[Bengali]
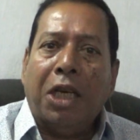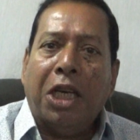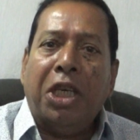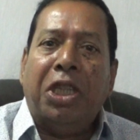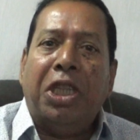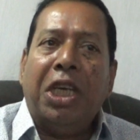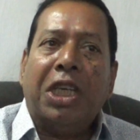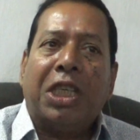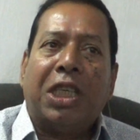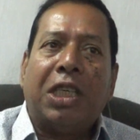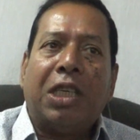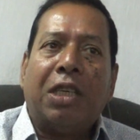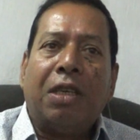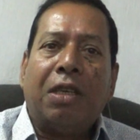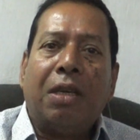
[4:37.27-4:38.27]
নির্দেশ
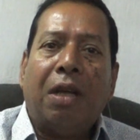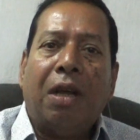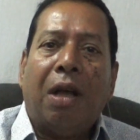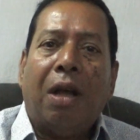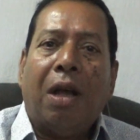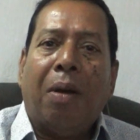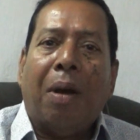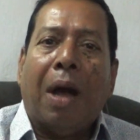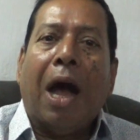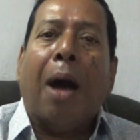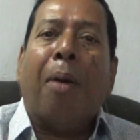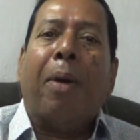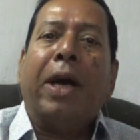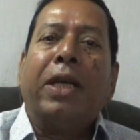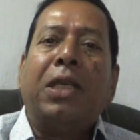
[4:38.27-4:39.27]

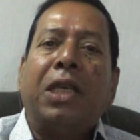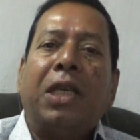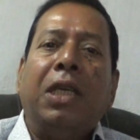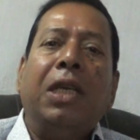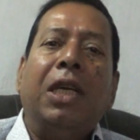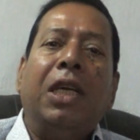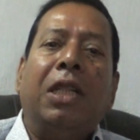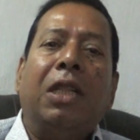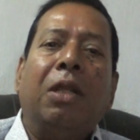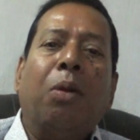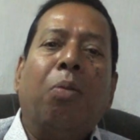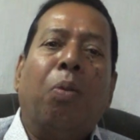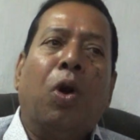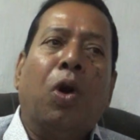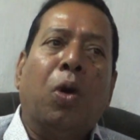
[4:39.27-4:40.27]
আবাস ইঙ্গিত
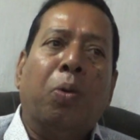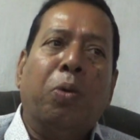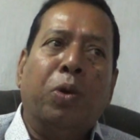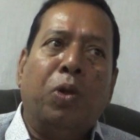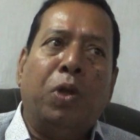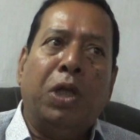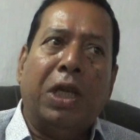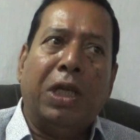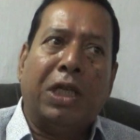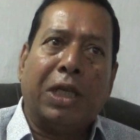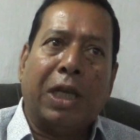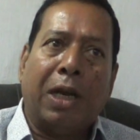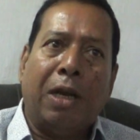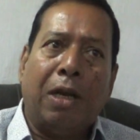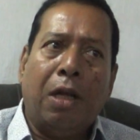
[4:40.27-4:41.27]
বঙ্গবন্ধু
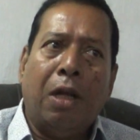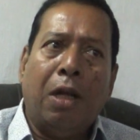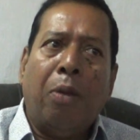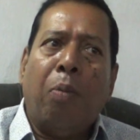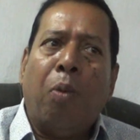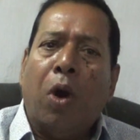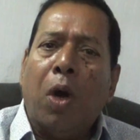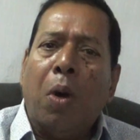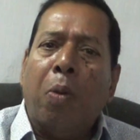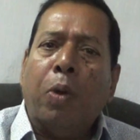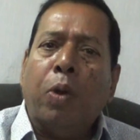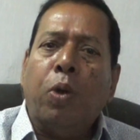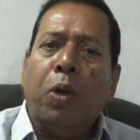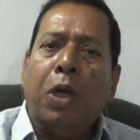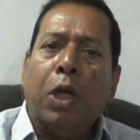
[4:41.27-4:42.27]
দিয়েছেন
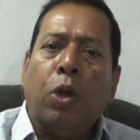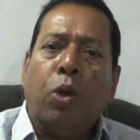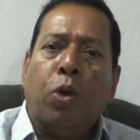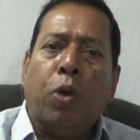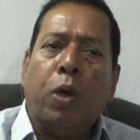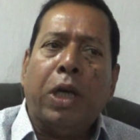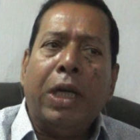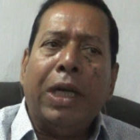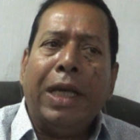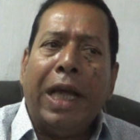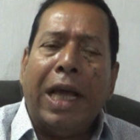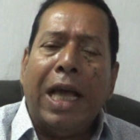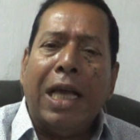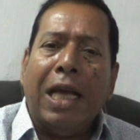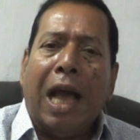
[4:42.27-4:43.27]
বঙ্গবন্ধু কিন্তু
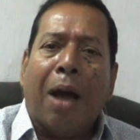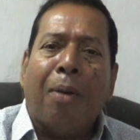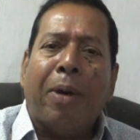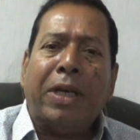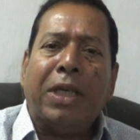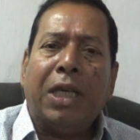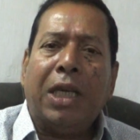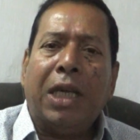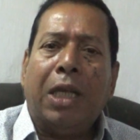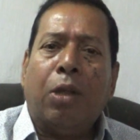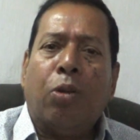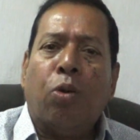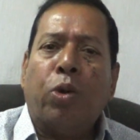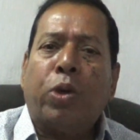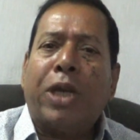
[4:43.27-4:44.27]
এই আবাস
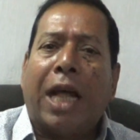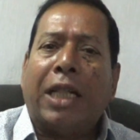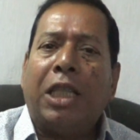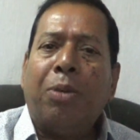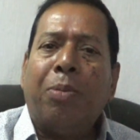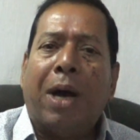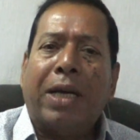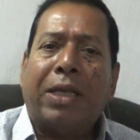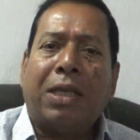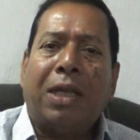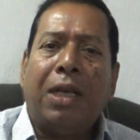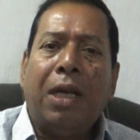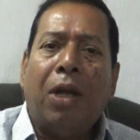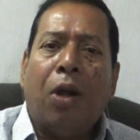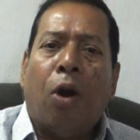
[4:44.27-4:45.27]
ইঙ্গিতগুলো সাতই মার্চ
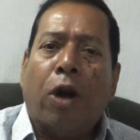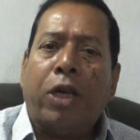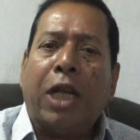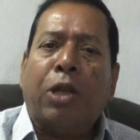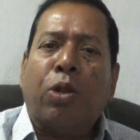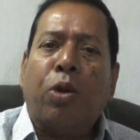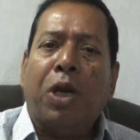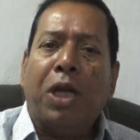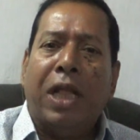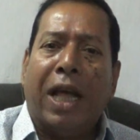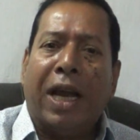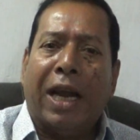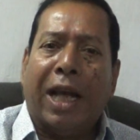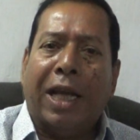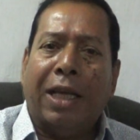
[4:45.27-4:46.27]
হঠাৎ করেই
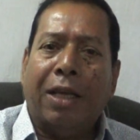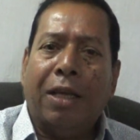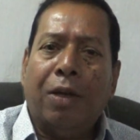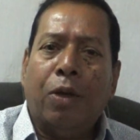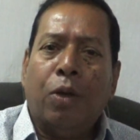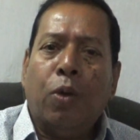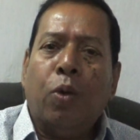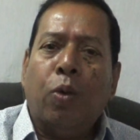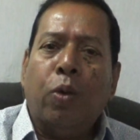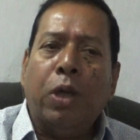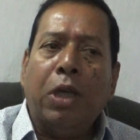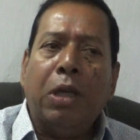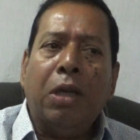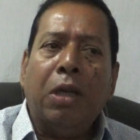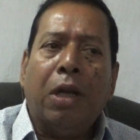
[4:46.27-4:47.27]
দেন নাই
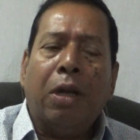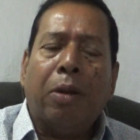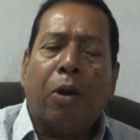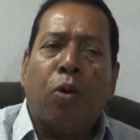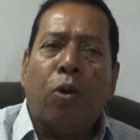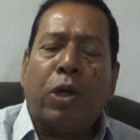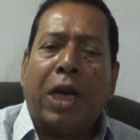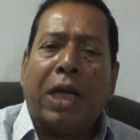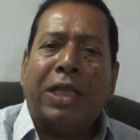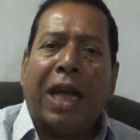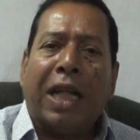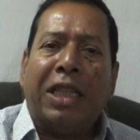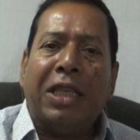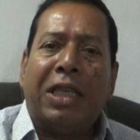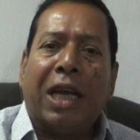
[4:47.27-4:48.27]
উনি গোটা
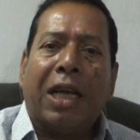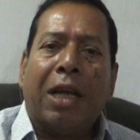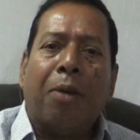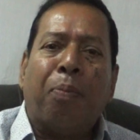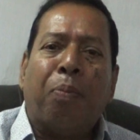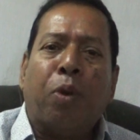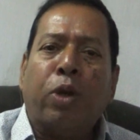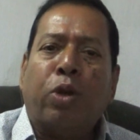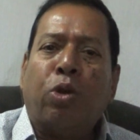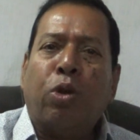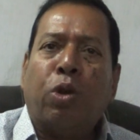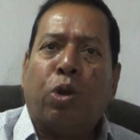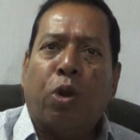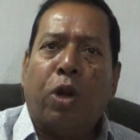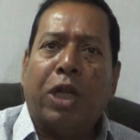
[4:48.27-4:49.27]
জাতিটাকে
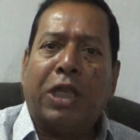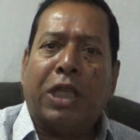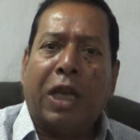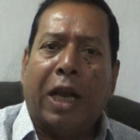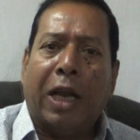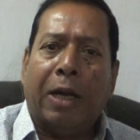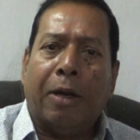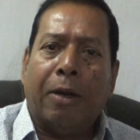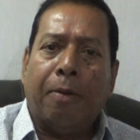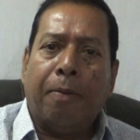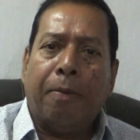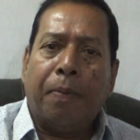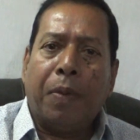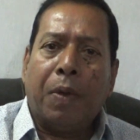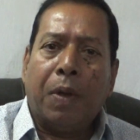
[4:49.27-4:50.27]
প্রস্তুত করেছিলেন
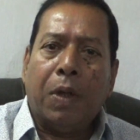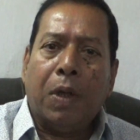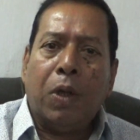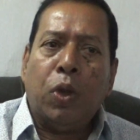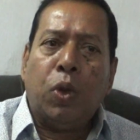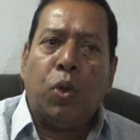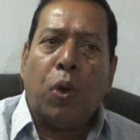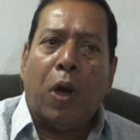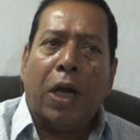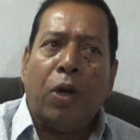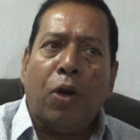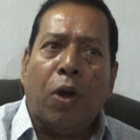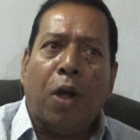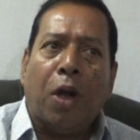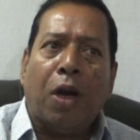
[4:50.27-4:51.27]

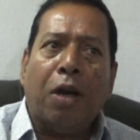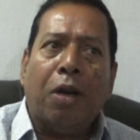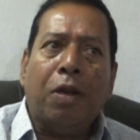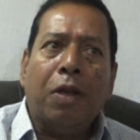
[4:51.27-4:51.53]
চুয়ান্নর